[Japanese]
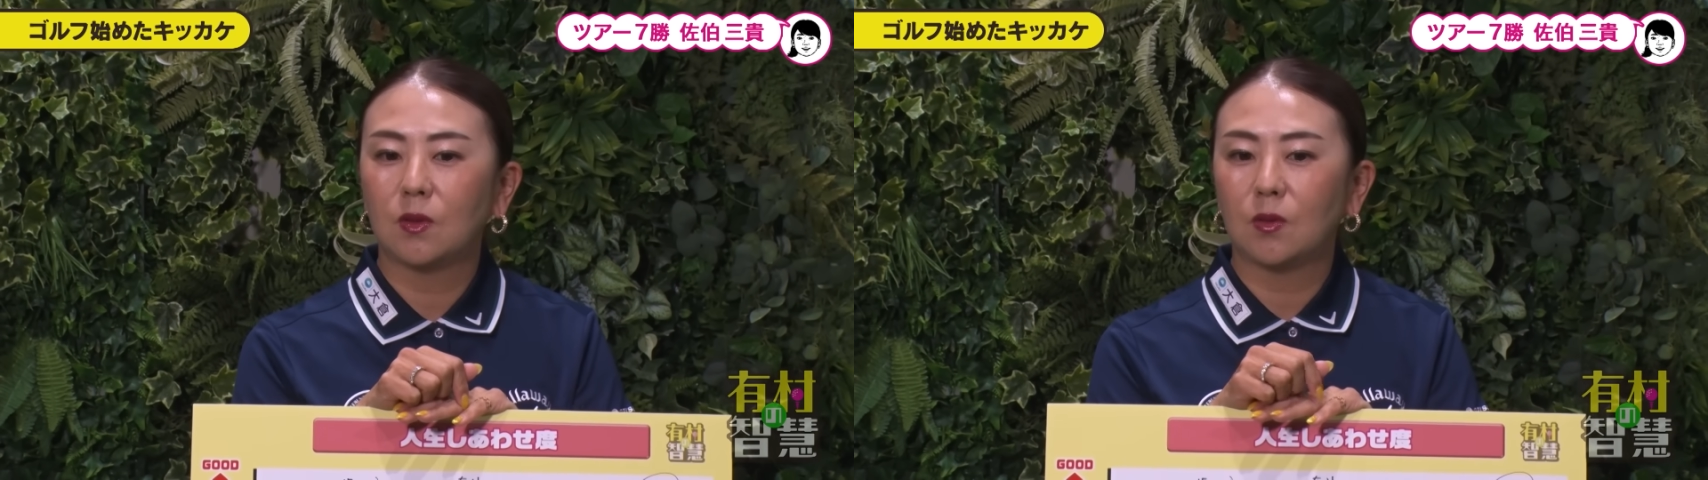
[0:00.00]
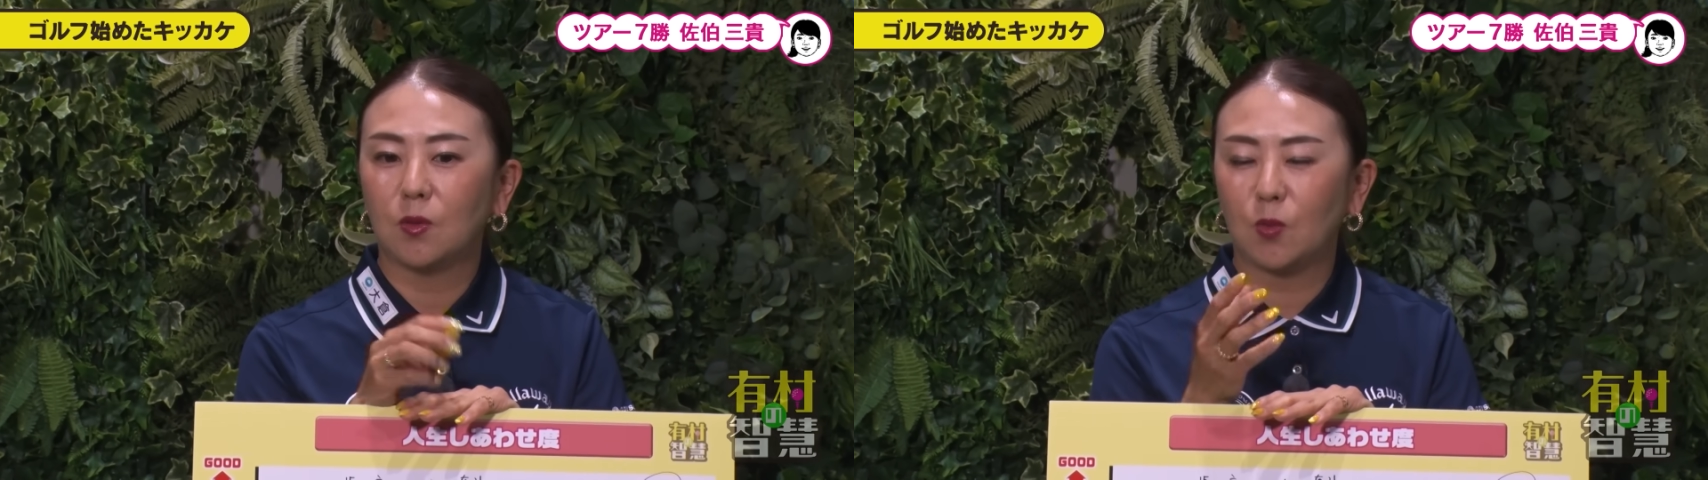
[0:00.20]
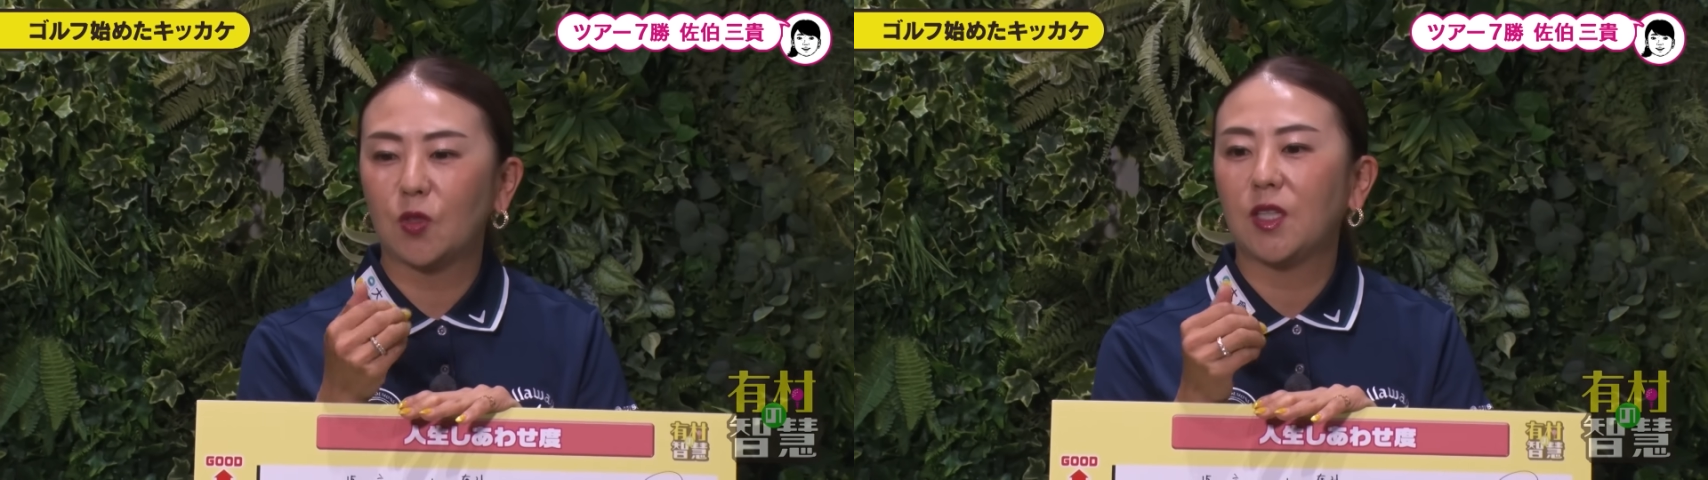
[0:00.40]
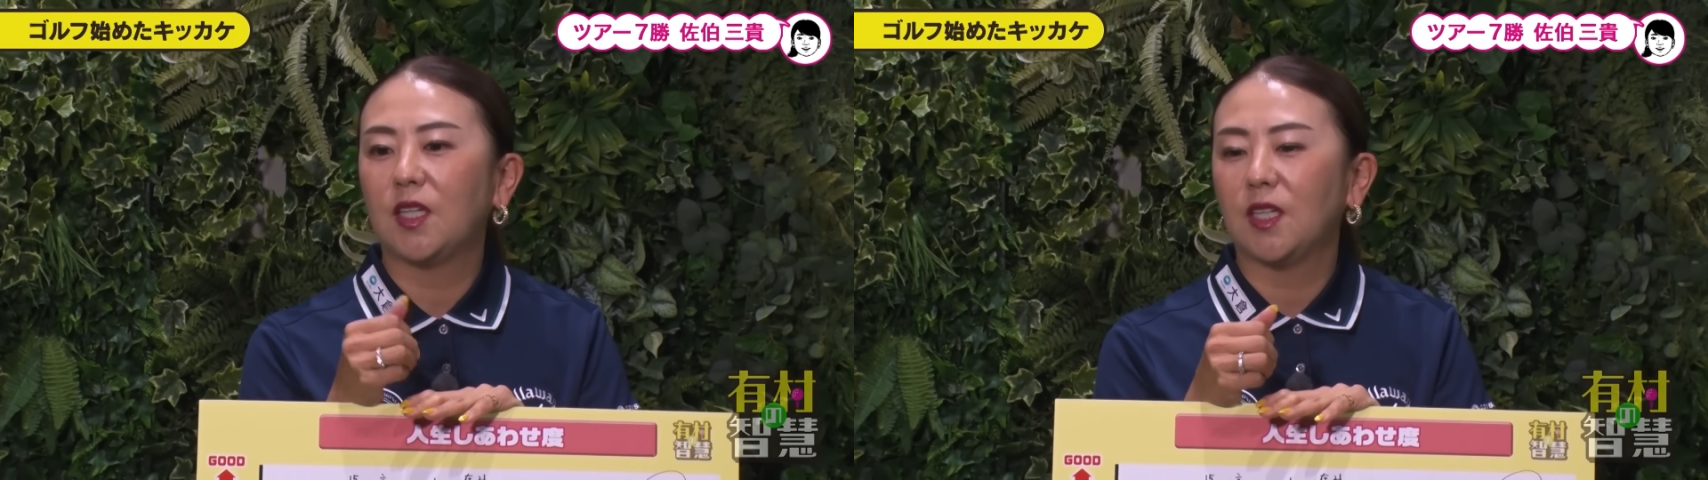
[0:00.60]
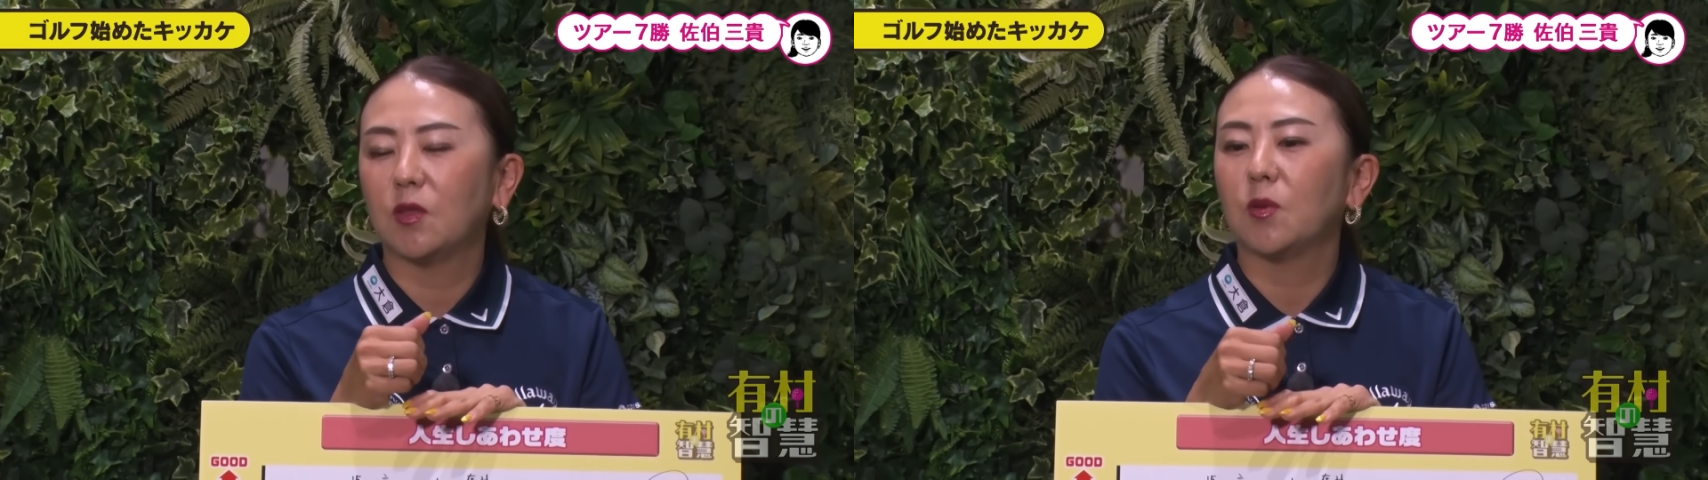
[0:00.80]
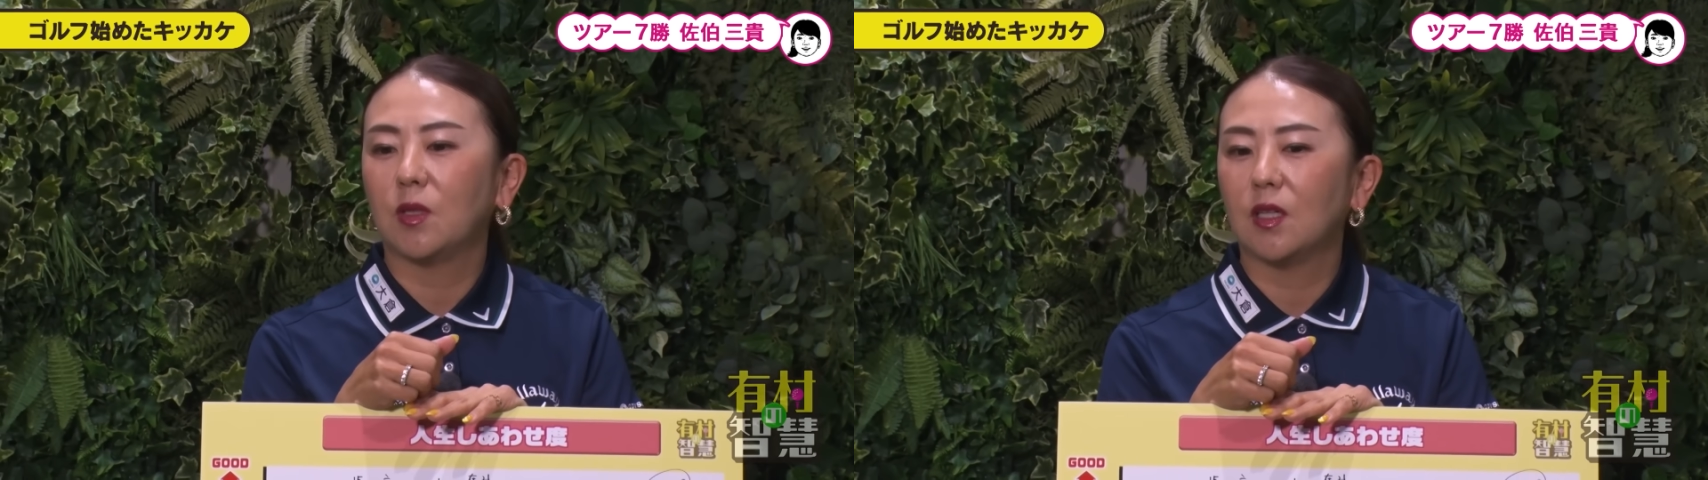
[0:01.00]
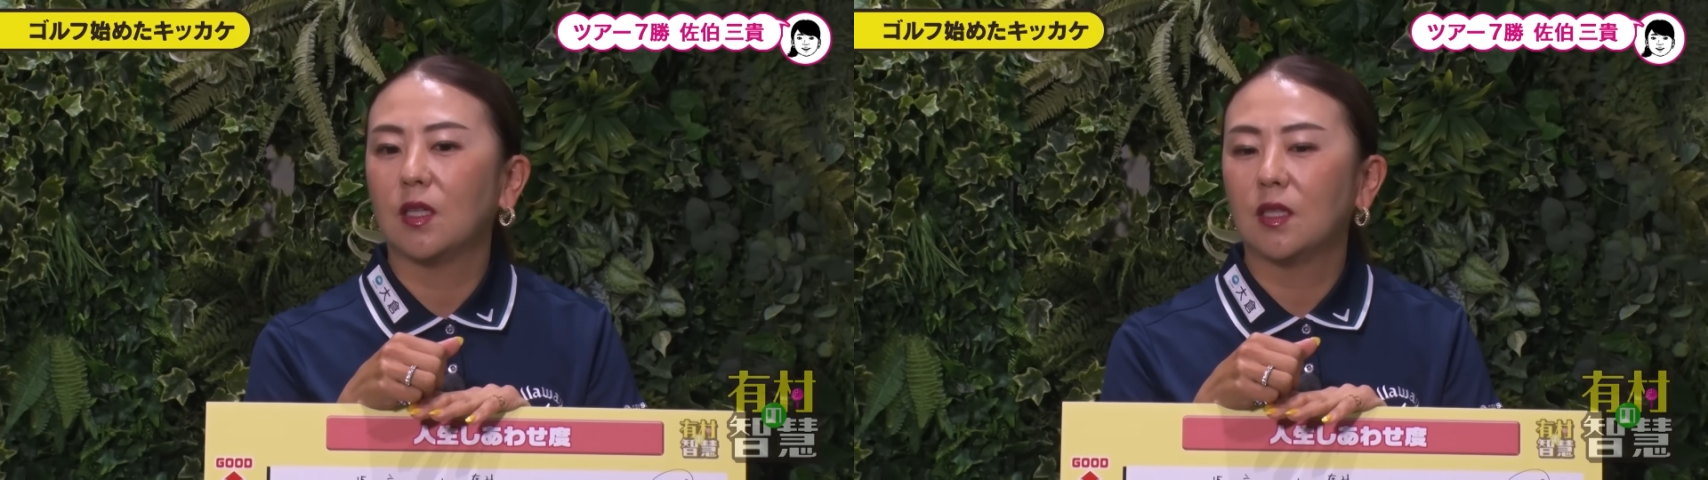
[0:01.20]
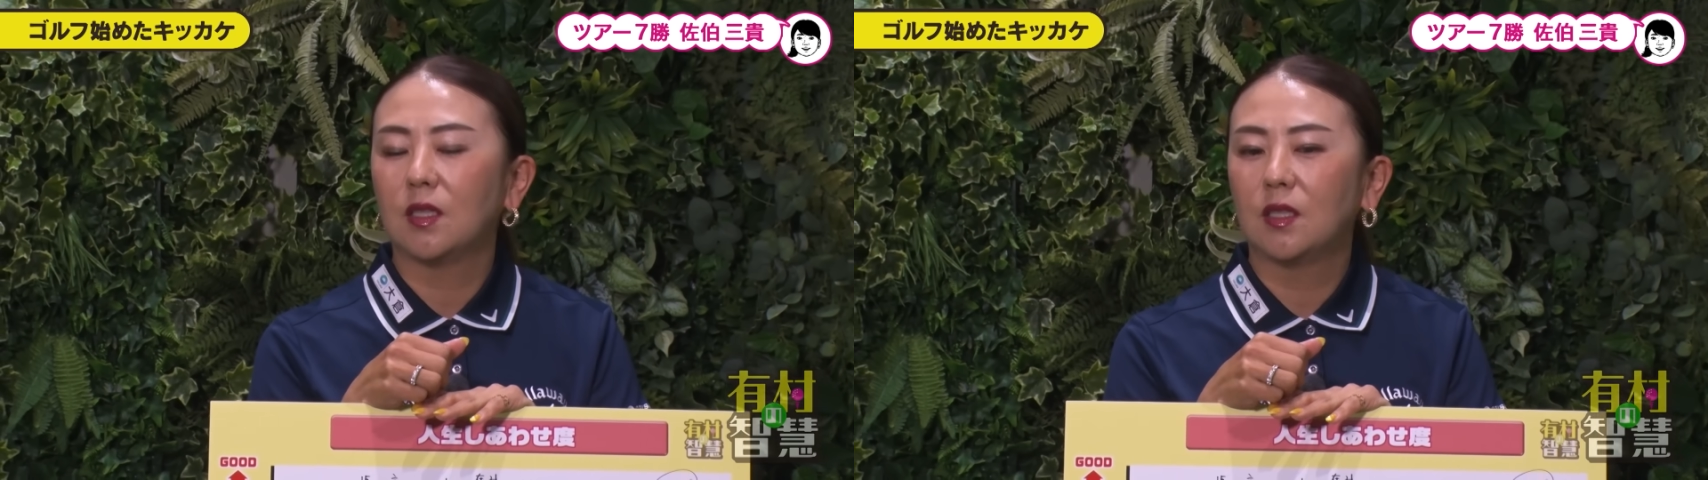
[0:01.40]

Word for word: こう持ってきたというか、